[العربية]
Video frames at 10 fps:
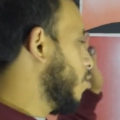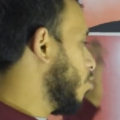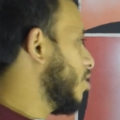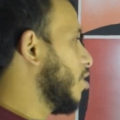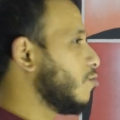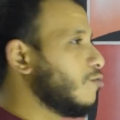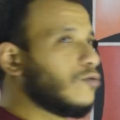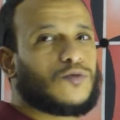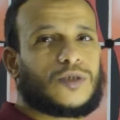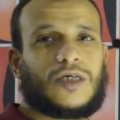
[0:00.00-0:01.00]
وكده
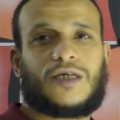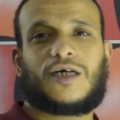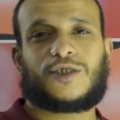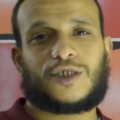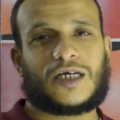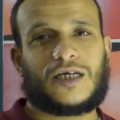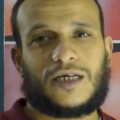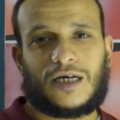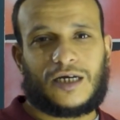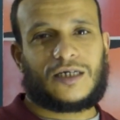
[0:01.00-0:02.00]
نكون وصلنا للشكل
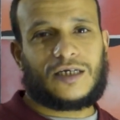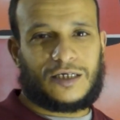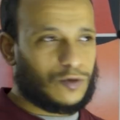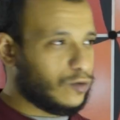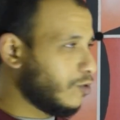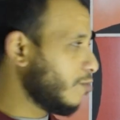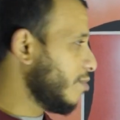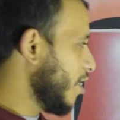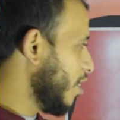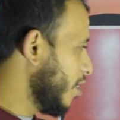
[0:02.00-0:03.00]
النهائي للديكور
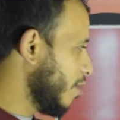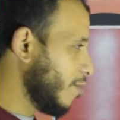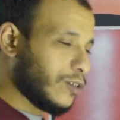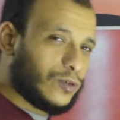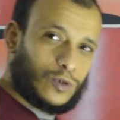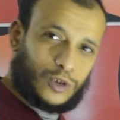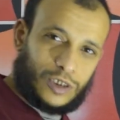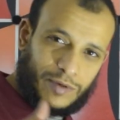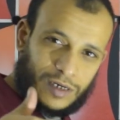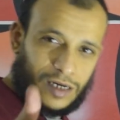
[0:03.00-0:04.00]
بتاعنا ما تنسوش
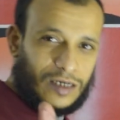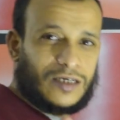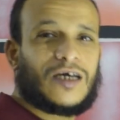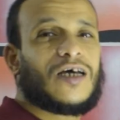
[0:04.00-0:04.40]
تعملوا لايك